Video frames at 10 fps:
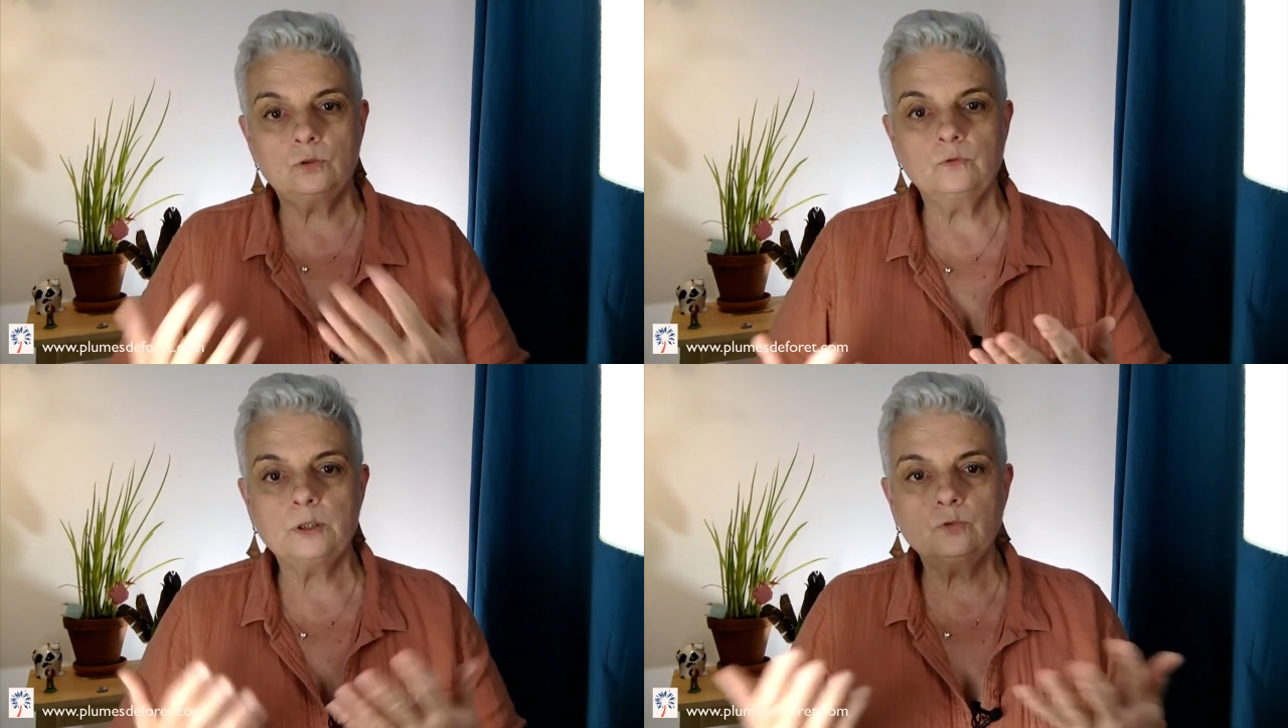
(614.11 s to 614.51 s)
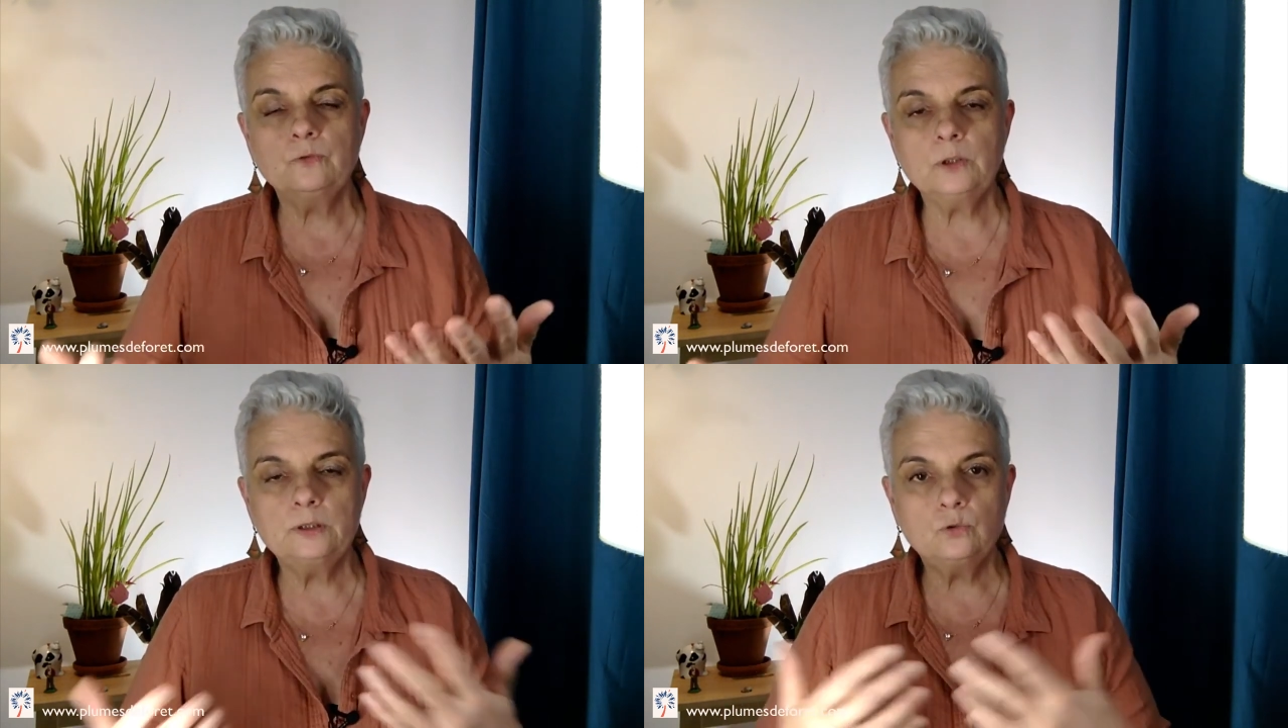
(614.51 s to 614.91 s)
je vois
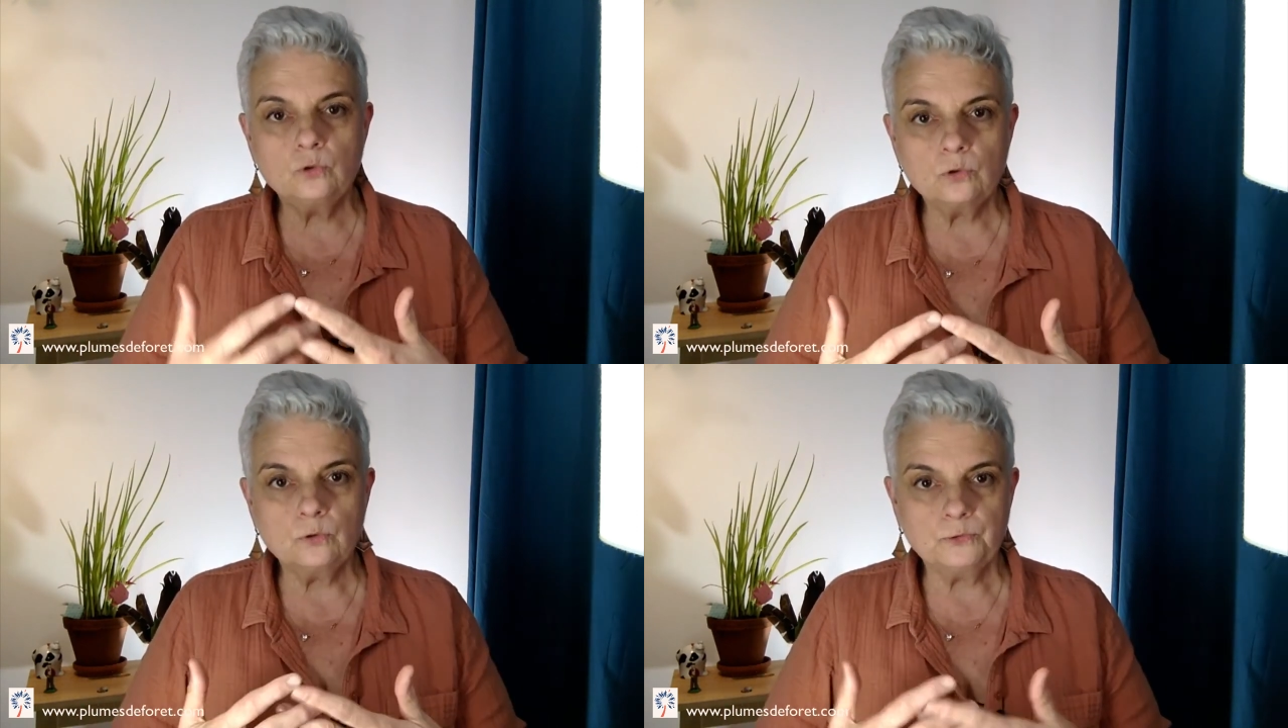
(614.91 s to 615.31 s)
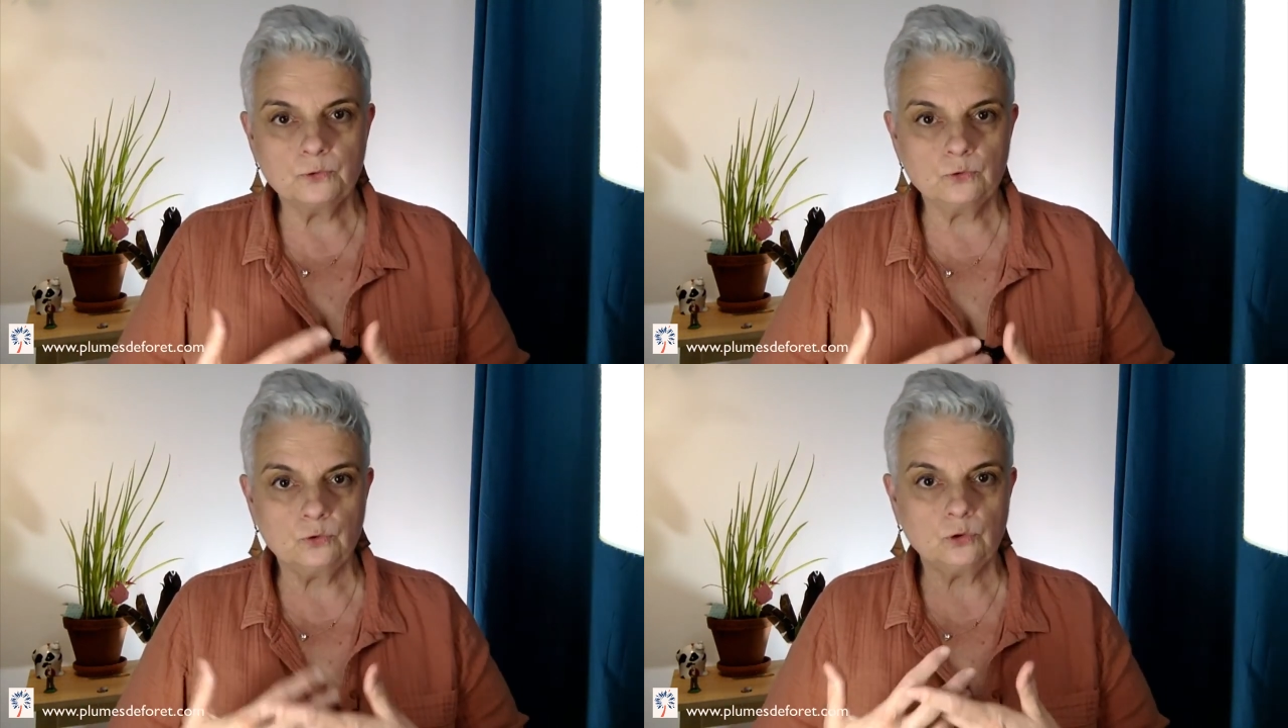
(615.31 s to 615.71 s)
souvent les deux
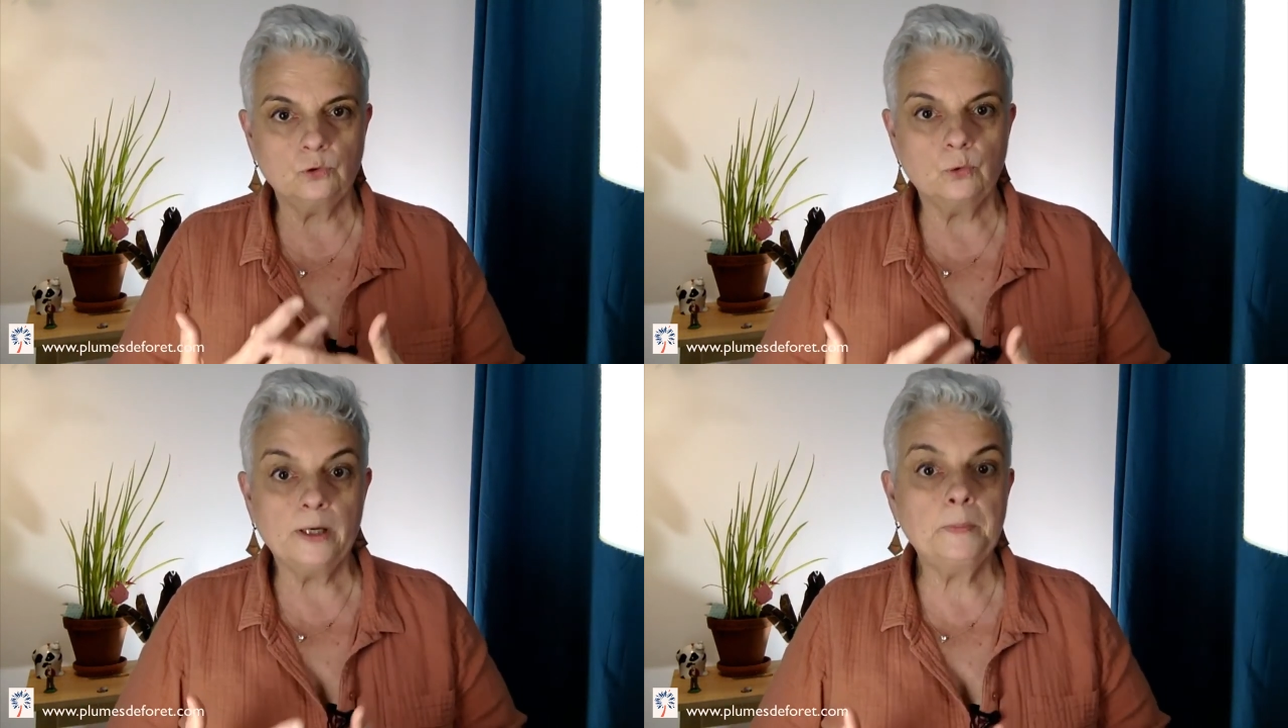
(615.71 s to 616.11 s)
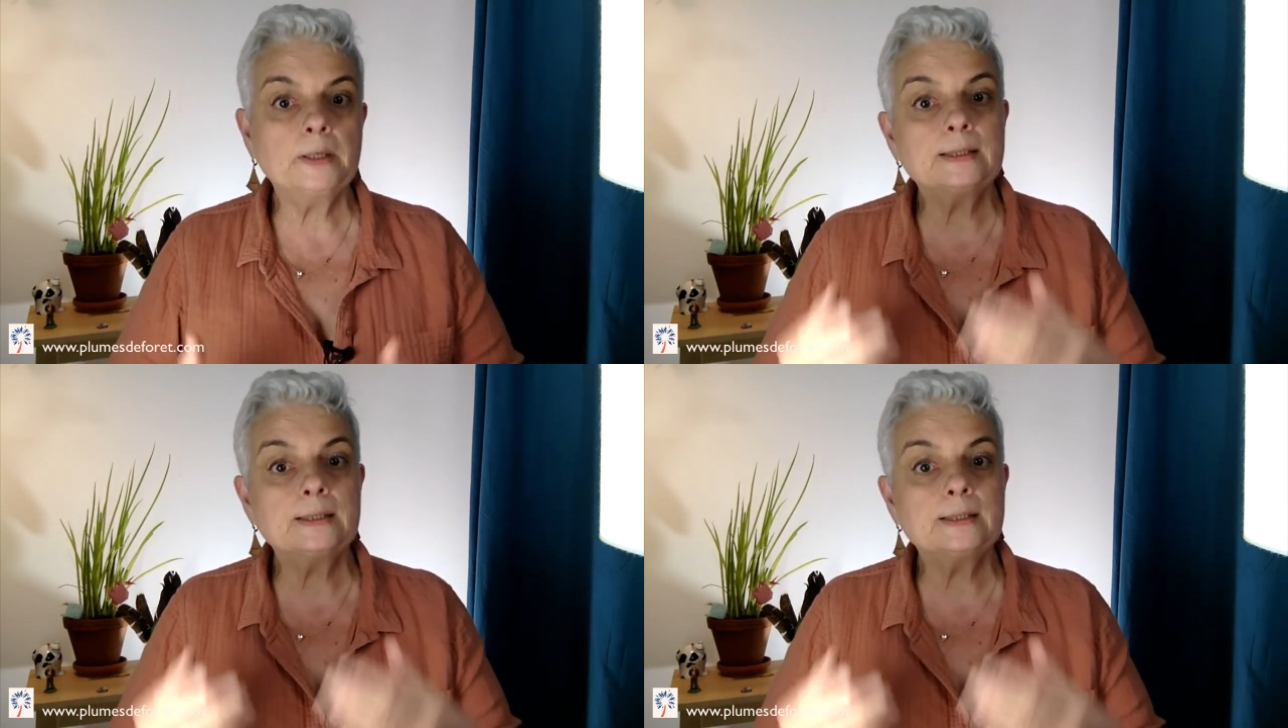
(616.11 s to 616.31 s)
confondus sur le web.